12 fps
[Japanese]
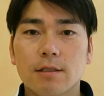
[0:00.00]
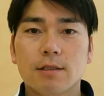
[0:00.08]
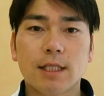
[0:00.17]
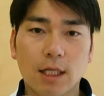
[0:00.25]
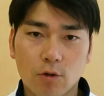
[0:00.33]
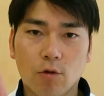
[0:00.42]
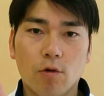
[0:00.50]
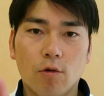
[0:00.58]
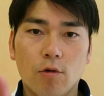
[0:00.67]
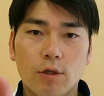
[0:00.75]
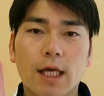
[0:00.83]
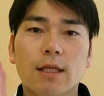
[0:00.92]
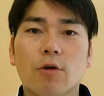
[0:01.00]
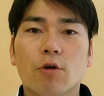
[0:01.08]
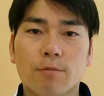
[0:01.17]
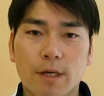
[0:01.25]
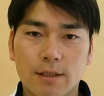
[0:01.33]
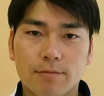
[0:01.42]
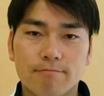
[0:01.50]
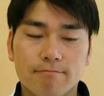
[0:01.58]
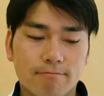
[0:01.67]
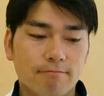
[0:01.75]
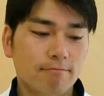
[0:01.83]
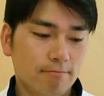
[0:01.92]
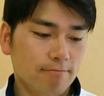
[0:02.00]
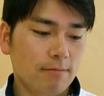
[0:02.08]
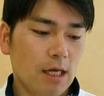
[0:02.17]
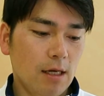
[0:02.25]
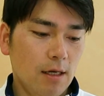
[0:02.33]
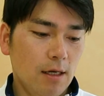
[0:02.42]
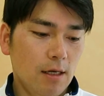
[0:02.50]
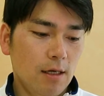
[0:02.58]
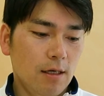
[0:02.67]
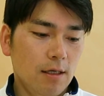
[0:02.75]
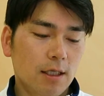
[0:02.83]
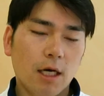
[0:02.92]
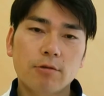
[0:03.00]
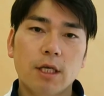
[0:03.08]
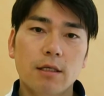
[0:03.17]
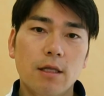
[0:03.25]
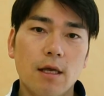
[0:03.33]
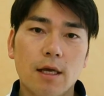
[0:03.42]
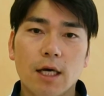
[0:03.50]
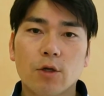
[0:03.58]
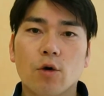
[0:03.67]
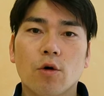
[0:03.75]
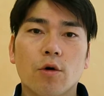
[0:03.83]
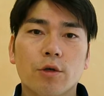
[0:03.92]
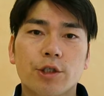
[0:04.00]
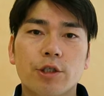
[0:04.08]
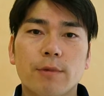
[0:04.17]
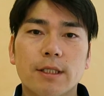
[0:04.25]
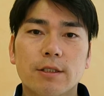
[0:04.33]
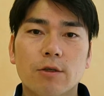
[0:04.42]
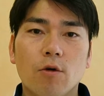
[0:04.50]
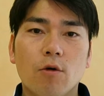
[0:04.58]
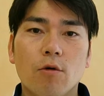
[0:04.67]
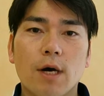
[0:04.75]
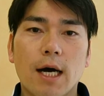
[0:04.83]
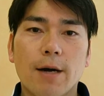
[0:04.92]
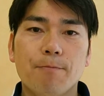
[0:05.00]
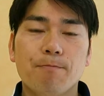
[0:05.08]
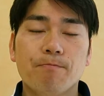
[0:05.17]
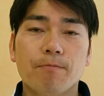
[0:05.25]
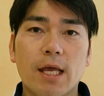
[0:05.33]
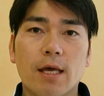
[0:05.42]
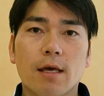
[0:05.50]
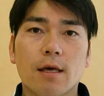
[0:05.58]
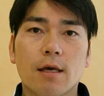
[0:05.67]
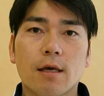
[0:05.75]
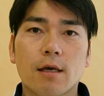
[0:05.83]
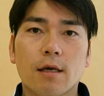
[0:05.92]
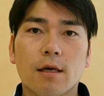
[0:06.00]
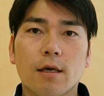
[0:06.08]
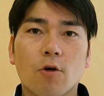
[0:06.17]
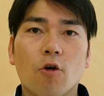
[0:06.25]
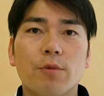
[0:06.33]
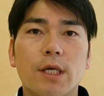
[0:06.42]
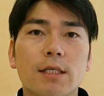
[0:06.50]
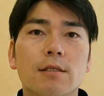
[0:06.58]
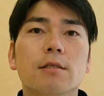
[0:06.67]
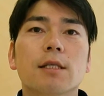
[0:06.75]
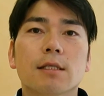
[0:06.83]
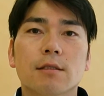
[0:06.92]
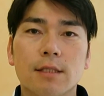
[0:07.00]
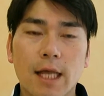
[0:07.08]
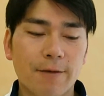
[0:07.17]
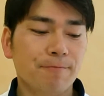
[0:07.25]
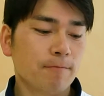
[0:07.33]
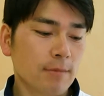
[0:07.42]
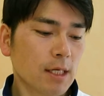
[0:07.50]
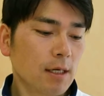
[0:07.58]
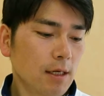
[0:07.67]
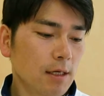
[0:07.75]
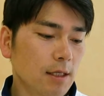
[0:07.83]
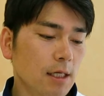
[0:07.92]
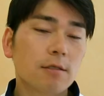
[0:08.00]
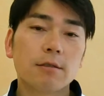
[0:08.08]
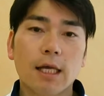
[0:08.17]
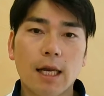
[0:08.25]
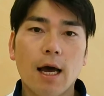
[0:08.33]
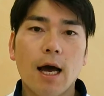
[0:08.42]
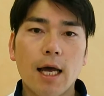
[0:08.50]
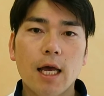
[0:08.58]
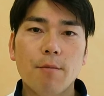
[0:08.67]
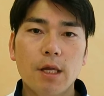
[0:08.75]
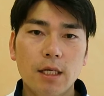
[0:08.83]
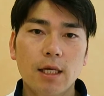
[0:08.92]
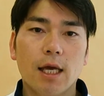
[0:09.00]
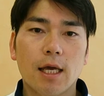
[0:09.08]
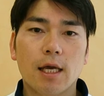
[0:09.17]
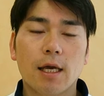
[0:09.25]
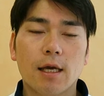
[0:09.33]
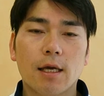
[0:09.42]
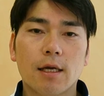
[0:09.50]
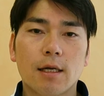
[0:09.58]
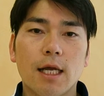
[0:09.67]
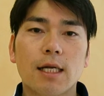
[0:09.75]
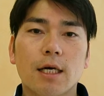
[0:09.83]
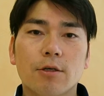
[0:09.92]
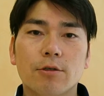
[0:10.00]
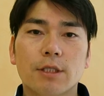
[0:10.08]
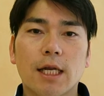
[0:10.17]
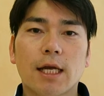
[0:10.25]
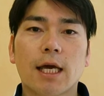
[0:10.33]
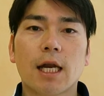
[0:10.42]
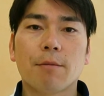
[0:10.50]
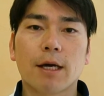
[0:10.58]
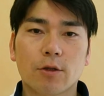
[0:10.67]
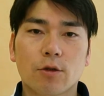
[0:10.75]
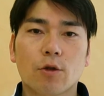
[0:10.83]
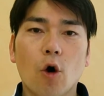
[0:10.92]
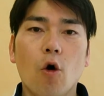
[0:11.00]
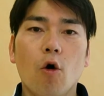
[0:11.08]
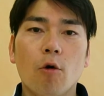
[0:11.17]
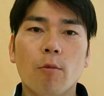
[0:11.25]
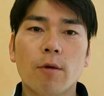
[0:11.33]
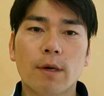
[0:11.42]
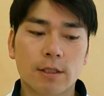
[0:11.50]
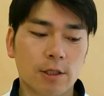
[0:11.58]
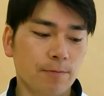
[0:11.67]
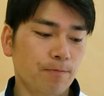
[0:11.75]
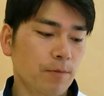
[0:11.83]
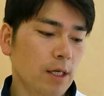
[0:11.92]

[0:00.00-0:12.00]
ちゃんとやっております比較的ねあの週末の方が、えー、混みやすいですねですんでね早めに、えー、連絡いただければと思います